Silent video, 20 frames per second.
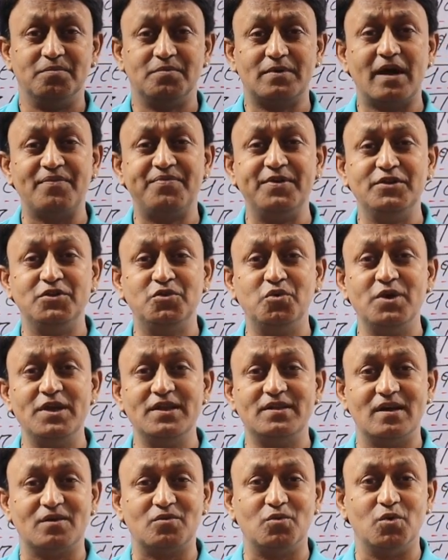काफ़ी
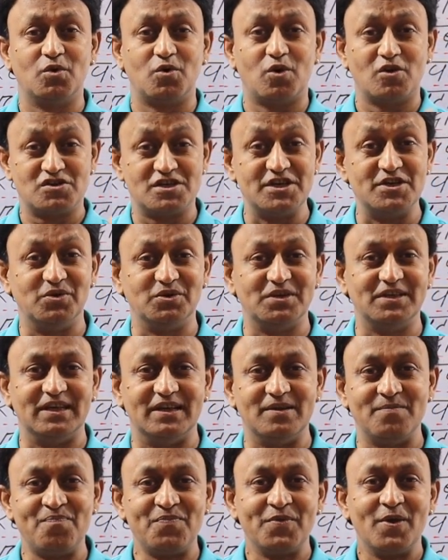दूरी तक वो रोशनी होती
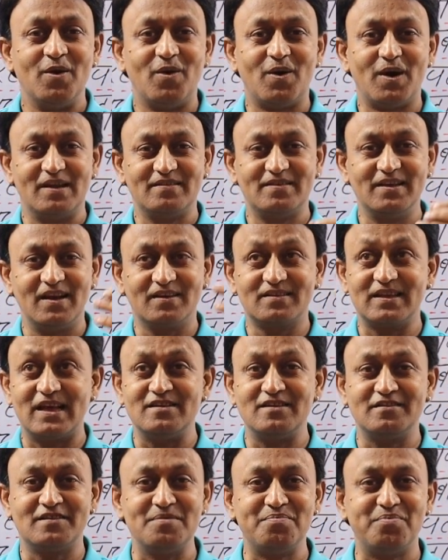है और ऐसे लगता
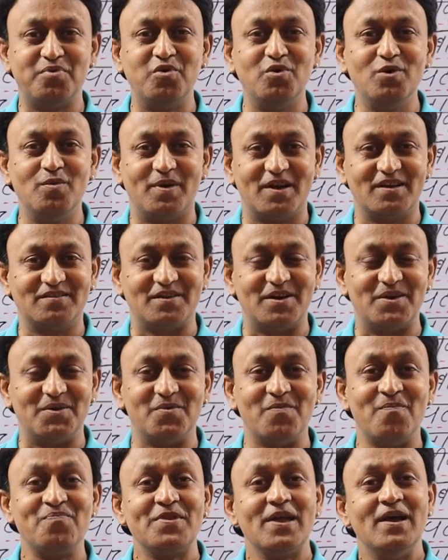है जैसे फूल बरस रहे
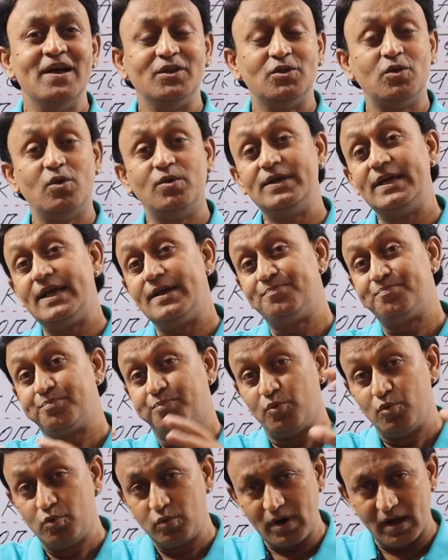हों तो ये
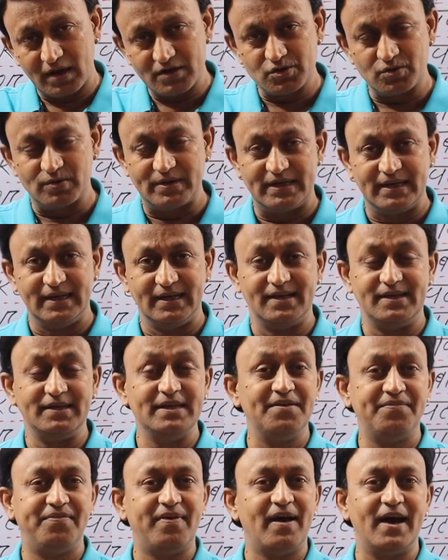पूरा जो है
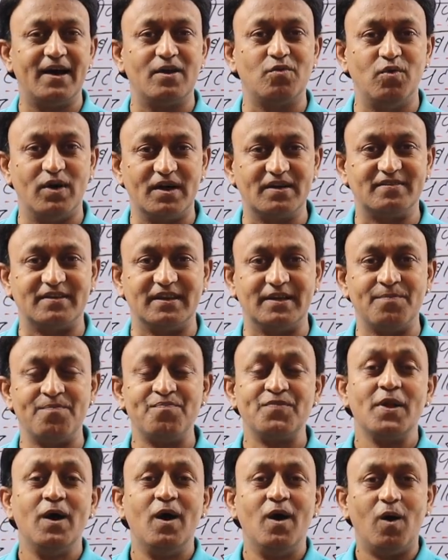ये वर्कस है
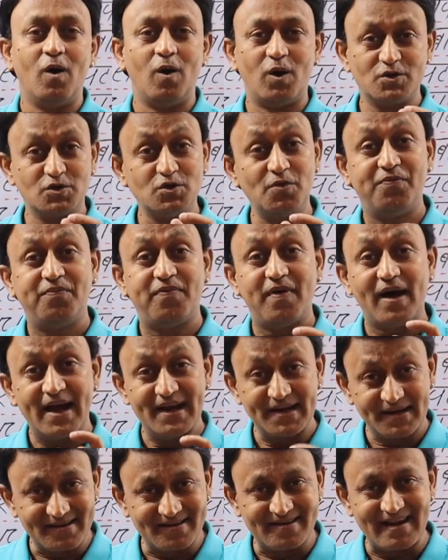और जो
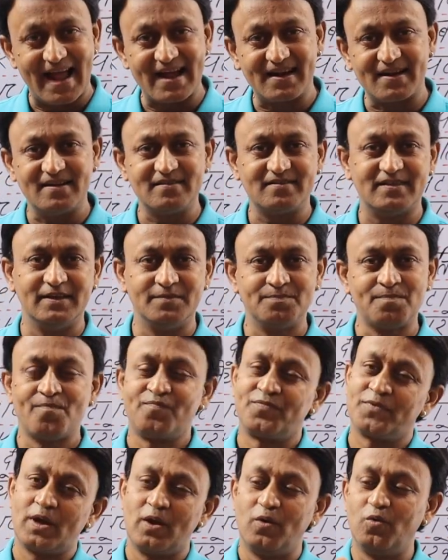फायर क्रैकर्स है
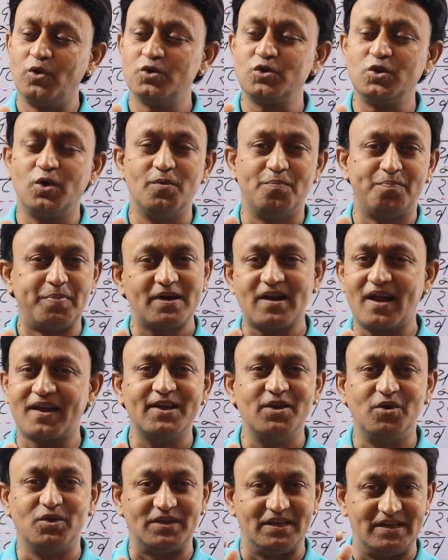वो जो
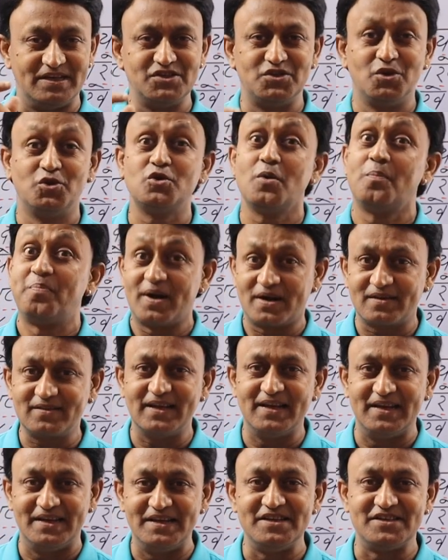पटाखे होते हैं जो जो
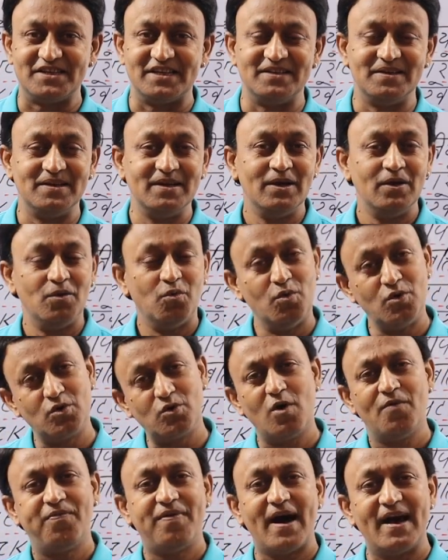फटते हैं नीचे
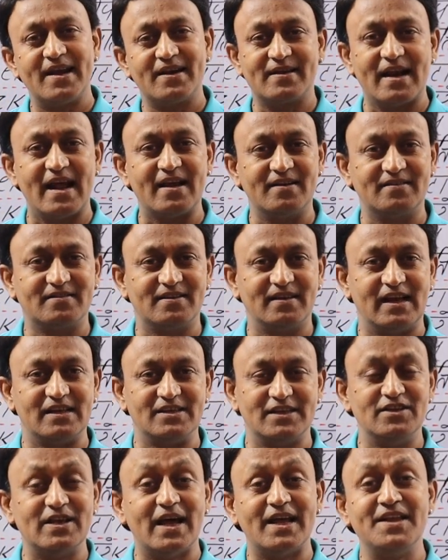उनको फायर क्रैकर्स कहना
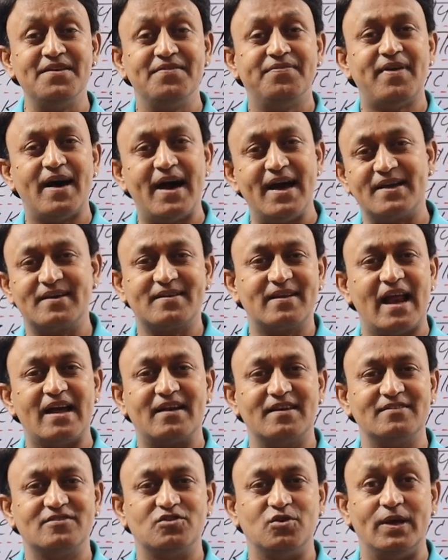चाहिए यानी फायर
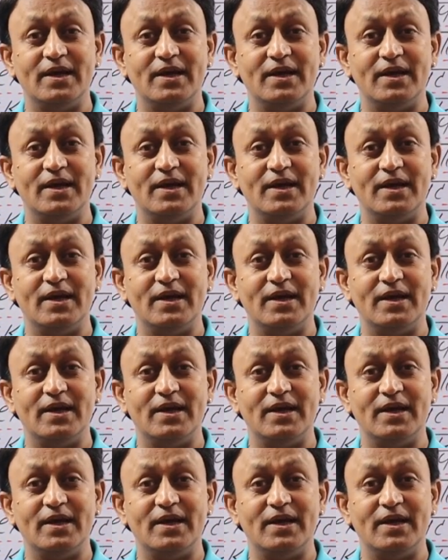क्रैकर्स जो